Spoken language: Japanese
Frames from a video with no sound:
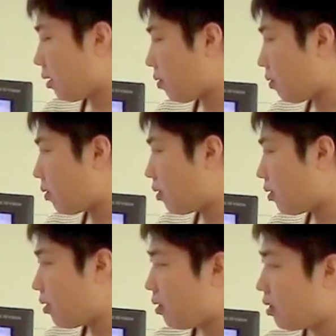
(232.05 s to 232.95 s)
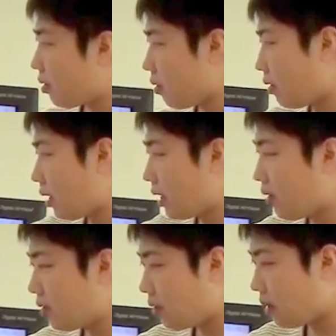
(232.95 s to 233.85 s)
この
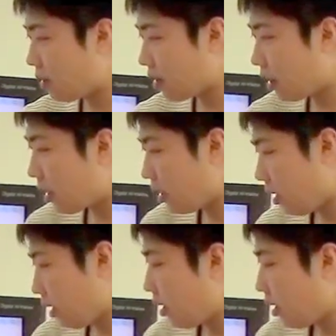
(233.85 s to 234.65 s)
アナウンスメントが、